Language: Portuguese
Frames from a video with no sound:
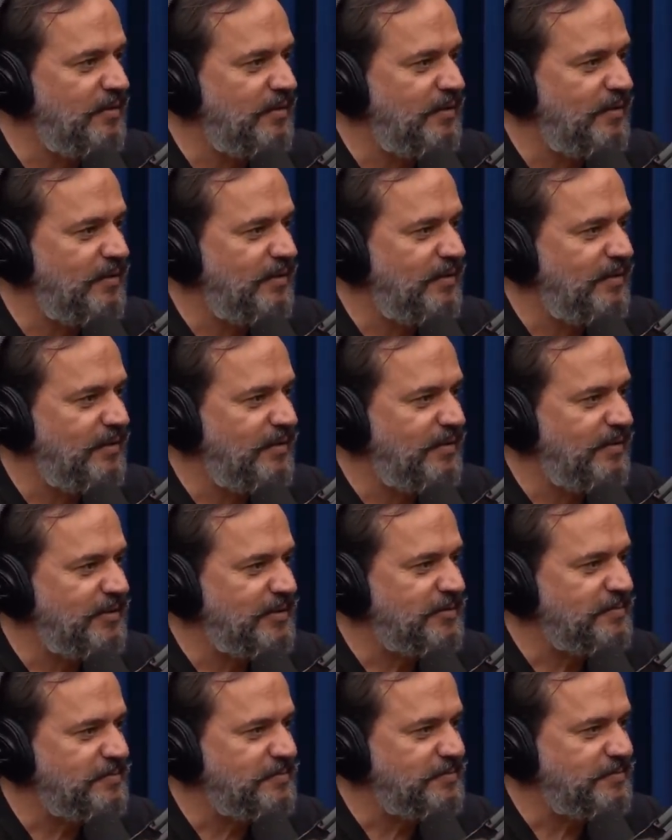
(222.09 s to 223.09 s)
Ah,
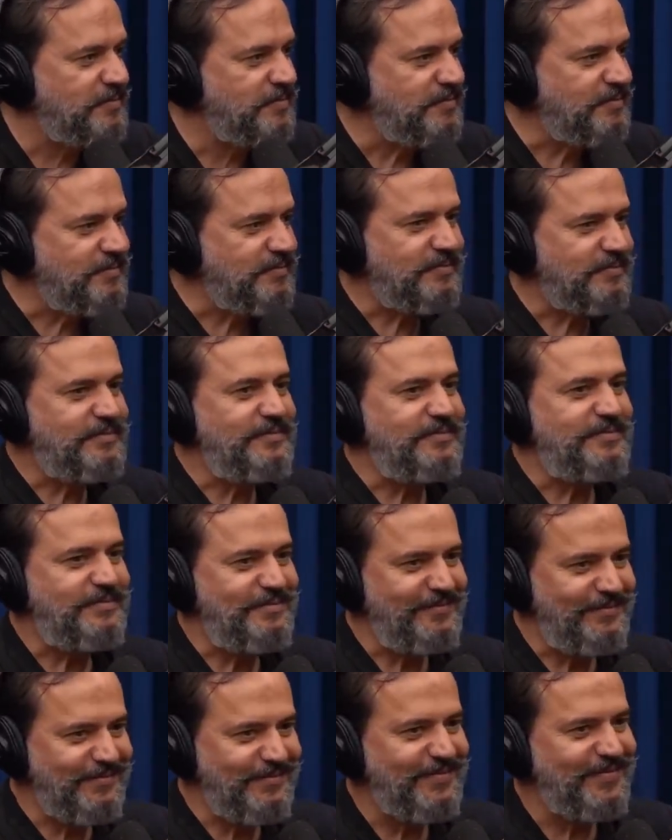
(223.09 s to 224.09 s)
lembro disso. Aí xingaram
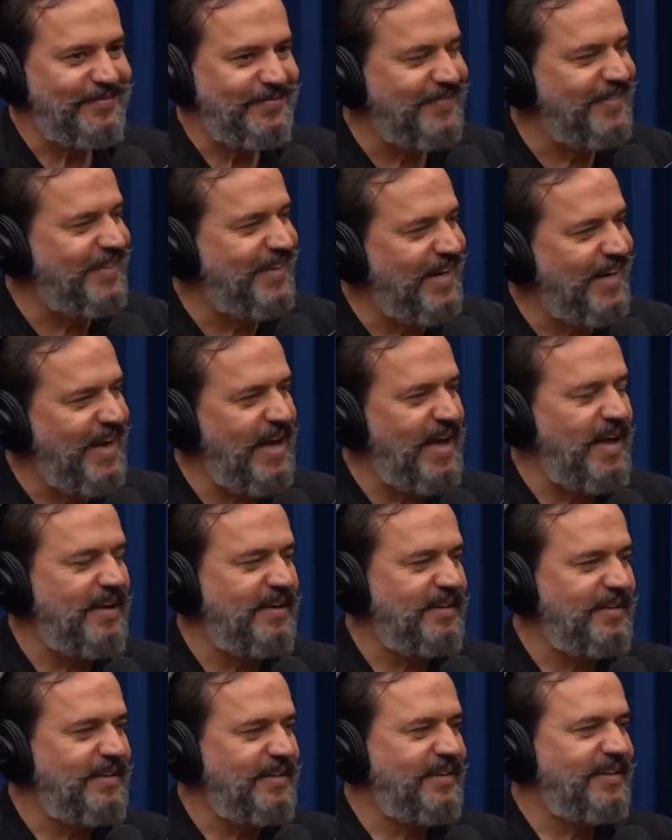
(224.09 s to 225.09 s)
um monte, é.
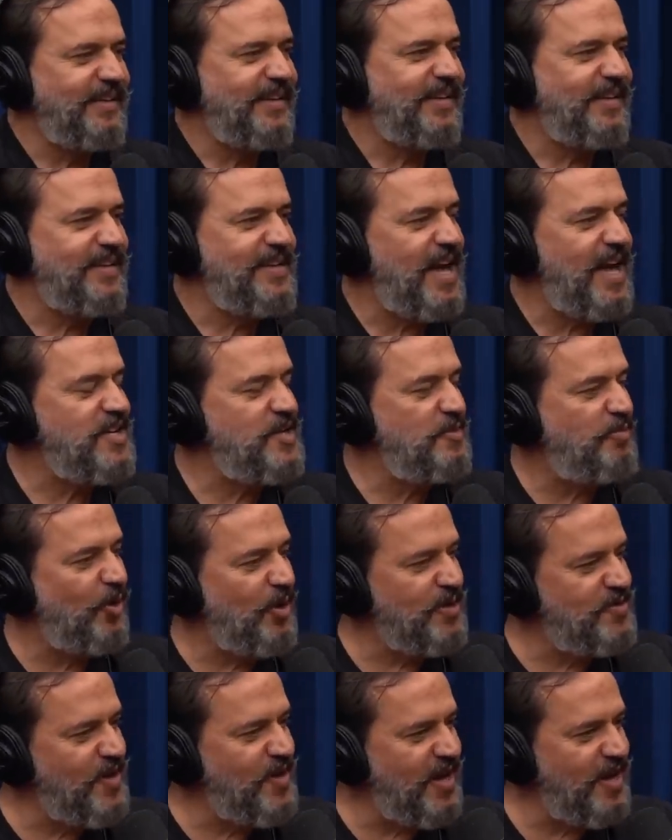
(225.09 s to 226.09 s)
lembro disso. E aí
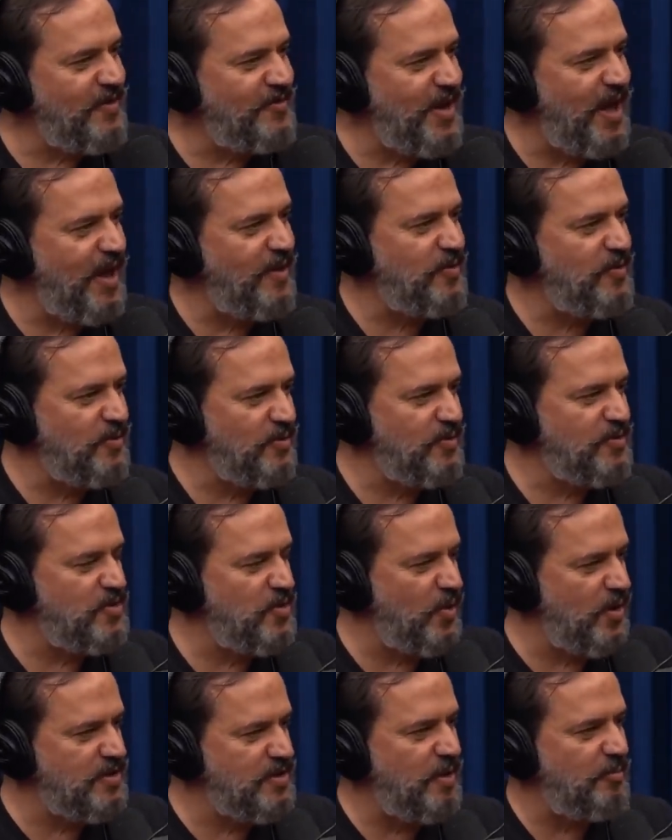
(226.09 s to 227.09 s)
depois vieram os
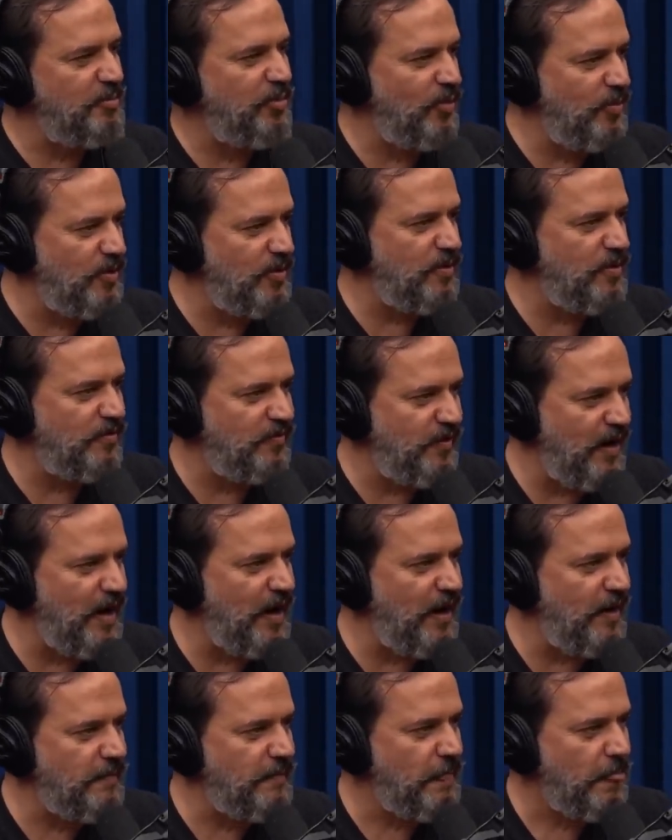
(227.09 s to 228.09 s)
dois a público
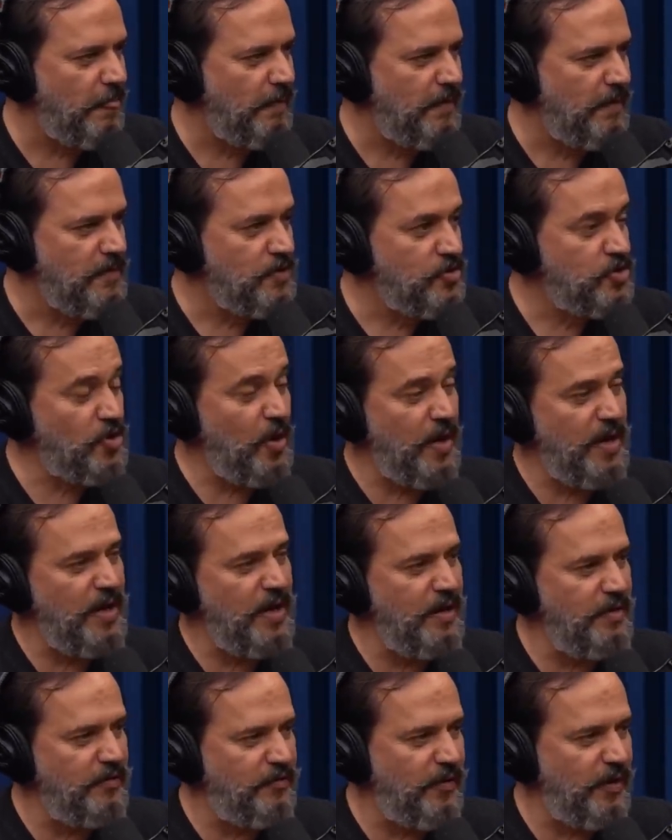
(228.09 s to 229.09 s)
falar. Só
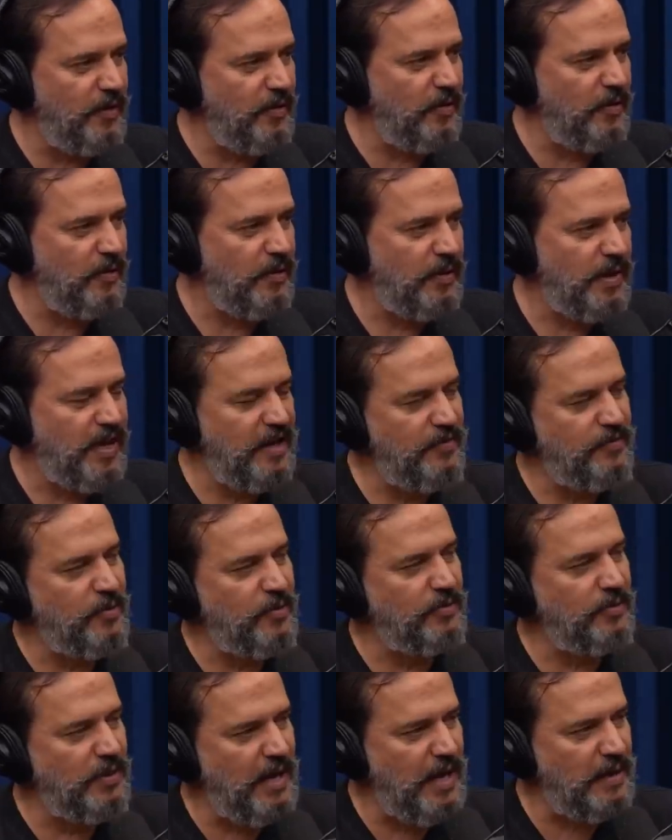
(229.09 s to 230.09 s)
ele falou, ela
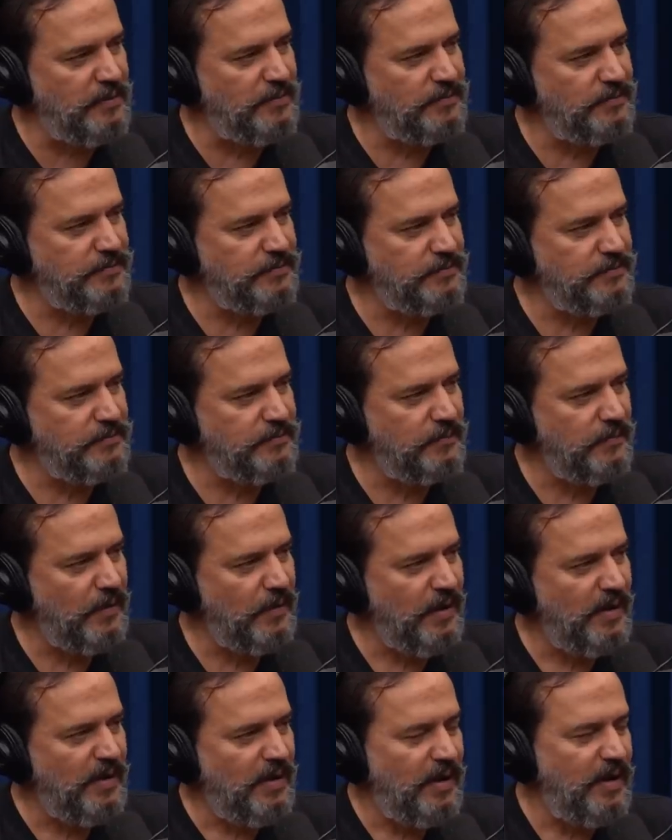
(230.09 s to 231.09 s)
ficou do lado. Ah.
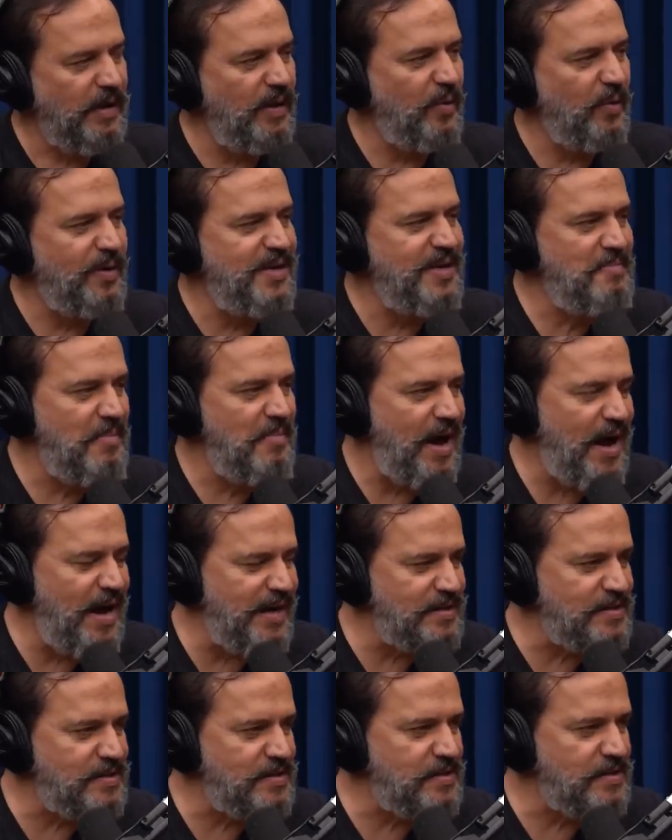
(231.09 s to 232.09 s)
Eu li
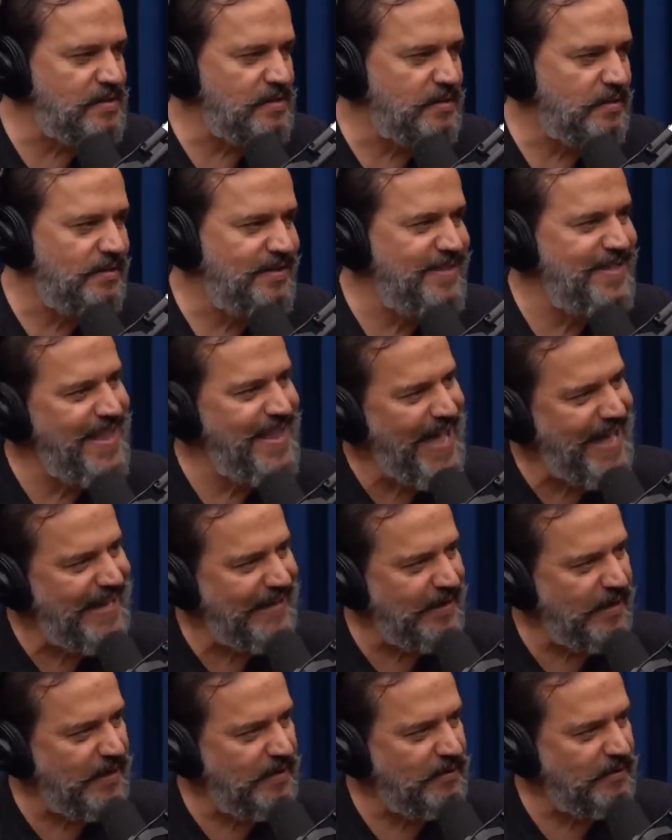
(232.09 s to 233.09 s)
mais
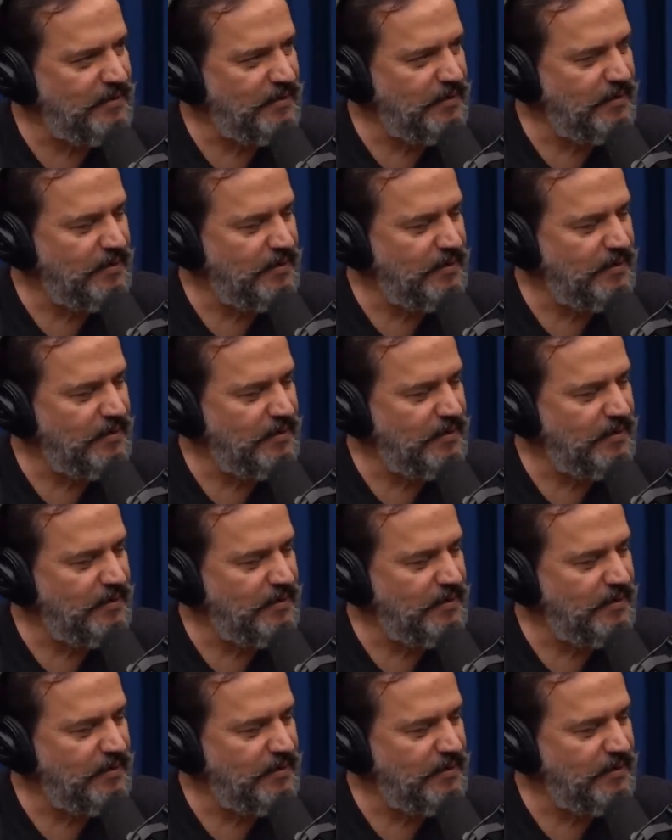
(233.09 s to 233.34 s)
nela